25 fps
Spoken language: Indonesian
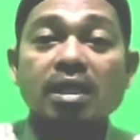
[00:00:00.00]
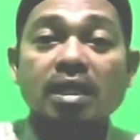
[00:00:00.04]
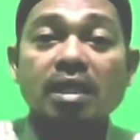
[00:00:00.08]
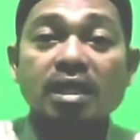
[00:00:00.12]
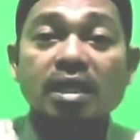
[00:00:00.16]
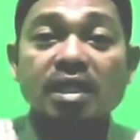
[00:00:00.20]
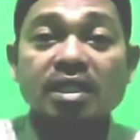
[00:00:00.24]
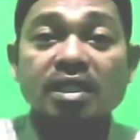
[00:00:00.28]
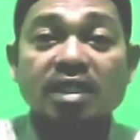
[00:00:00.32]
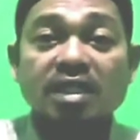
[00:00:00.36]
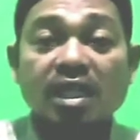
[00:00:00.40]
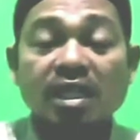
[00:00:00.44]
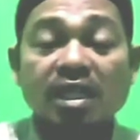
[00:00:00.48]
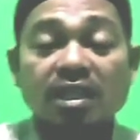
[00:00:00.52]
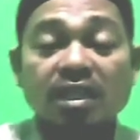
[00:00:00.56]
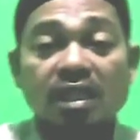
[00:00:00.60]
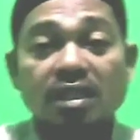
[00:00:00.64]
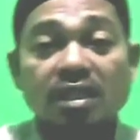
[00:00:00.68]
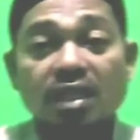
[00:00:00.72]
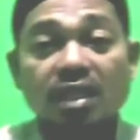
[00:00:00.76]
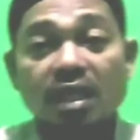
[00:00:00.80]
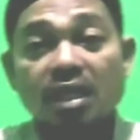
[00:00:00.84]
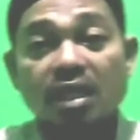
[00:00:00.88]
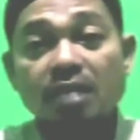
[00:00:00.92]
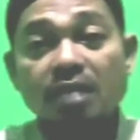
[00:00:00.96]
Ini sering
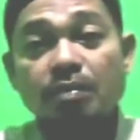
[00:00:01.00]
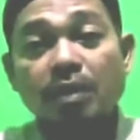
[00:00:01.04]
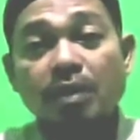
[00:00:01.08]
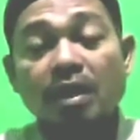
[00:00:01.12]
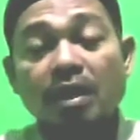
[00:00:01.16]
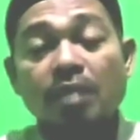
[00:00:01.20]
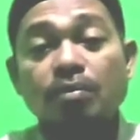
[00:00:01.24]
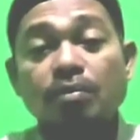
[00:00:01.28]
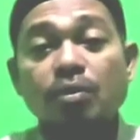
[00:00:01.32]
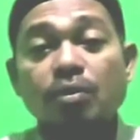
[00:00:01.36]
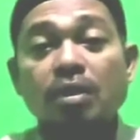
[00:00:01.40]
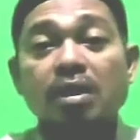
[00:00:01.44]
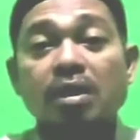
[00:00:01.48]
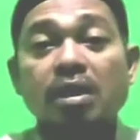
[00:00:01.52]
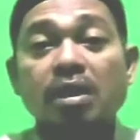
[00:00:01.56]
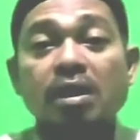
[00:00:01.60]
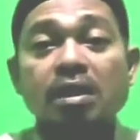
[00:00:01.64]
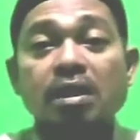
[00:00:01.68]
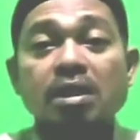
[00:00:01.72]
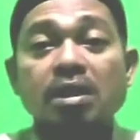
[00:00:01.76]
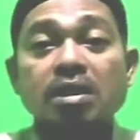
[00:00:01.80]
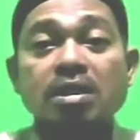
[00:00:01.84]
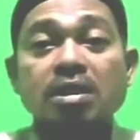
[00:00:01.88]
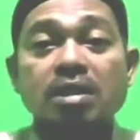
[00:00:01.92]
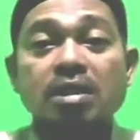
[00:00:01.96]
terjadi di perkampungan.
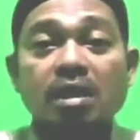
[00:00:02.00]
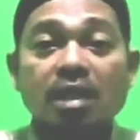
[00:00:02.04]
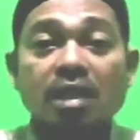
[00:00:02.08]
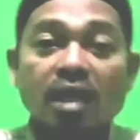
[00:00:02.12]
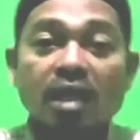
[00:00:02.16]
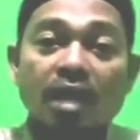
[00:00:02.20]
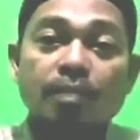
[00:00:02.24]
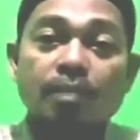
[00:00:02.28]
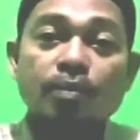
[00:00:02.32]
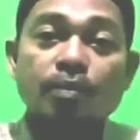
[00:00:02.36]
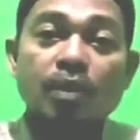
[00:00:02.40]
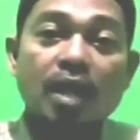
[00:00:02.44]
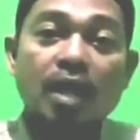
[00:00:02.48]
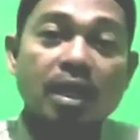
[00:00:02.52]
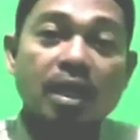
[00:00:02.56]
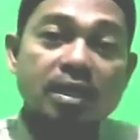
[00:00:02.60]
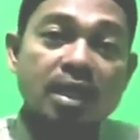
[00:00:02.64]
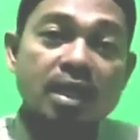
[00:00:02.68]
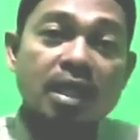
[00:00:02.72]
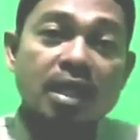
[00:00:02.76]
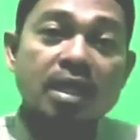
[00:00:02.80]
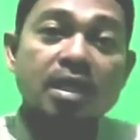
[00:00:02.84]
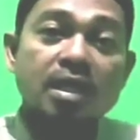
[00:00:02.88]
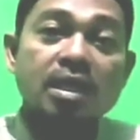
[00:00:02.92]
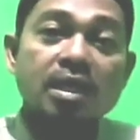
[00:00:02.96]
Setelah
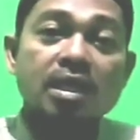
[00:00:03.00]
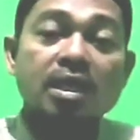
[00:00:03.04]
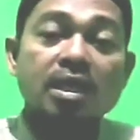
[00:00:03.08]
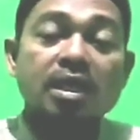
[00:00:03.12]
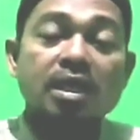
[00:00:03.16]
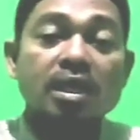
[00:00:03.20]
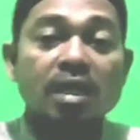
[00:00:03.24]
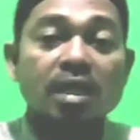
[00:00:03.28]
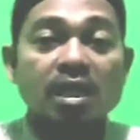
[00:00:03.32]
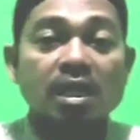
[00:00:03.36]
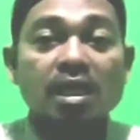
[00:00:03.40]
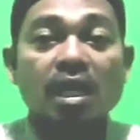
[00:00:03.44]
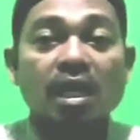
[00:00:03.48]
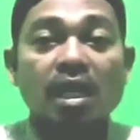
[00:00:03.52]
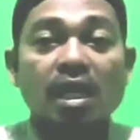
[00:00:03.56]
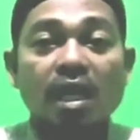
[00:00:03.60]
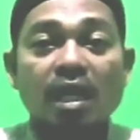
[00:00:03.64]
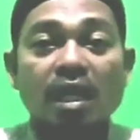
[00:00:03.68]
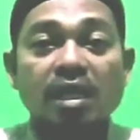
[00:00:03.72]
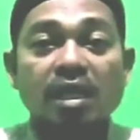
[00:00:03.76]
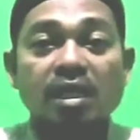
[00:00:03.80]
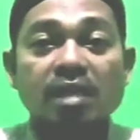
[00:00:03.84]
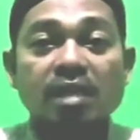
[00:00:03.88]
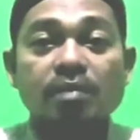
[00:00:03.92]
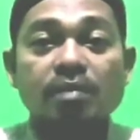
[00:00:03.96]
pulangnya, ini
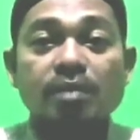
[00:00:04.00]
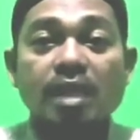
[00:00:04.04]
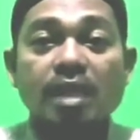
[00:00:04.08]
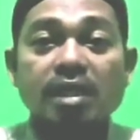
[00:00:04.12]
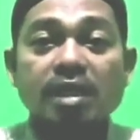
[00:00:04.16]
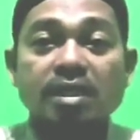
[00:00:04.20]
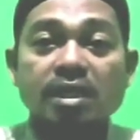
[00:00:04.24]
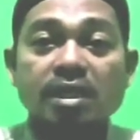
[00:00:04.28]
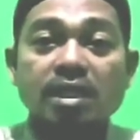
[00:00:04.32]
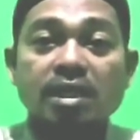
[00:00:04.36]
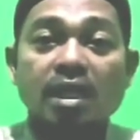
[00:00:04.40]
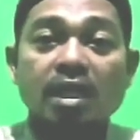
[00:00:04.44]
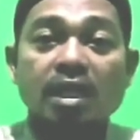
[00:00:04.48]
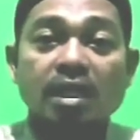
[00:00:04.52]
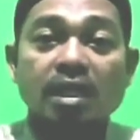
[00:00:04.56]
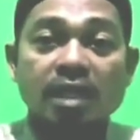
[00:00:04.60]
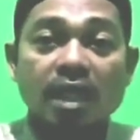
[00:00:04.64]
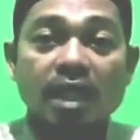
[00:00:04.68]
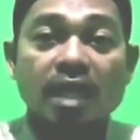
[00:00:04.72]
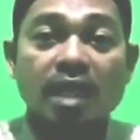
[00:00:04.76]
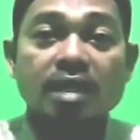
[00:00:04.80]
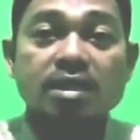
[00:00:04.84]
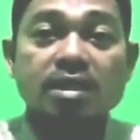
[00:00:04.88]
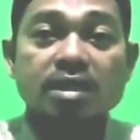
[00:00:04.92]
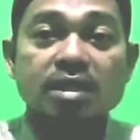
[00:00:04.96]
anak ini biasanya
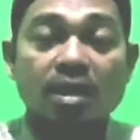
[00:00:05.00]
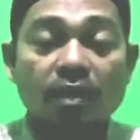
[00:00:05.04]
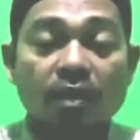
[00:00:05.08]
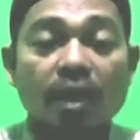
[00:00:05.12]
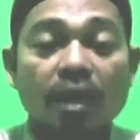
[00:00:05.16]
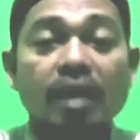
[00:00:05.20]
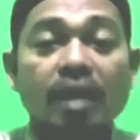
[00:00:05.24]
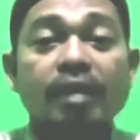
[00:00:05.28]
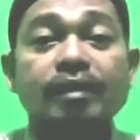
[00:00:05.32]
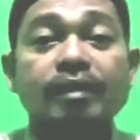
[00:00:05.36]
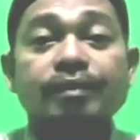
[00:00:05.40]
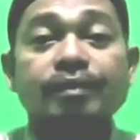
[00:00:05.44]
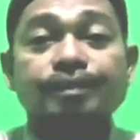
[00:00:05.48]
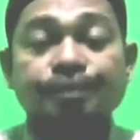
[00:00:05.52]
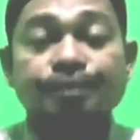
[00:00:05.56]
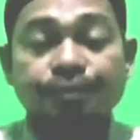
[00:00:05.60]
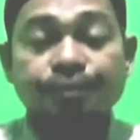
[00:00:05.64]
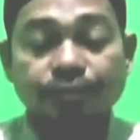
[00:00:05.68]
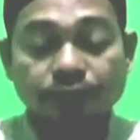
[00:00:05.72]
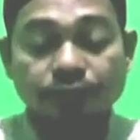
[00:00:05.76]
kena sawan.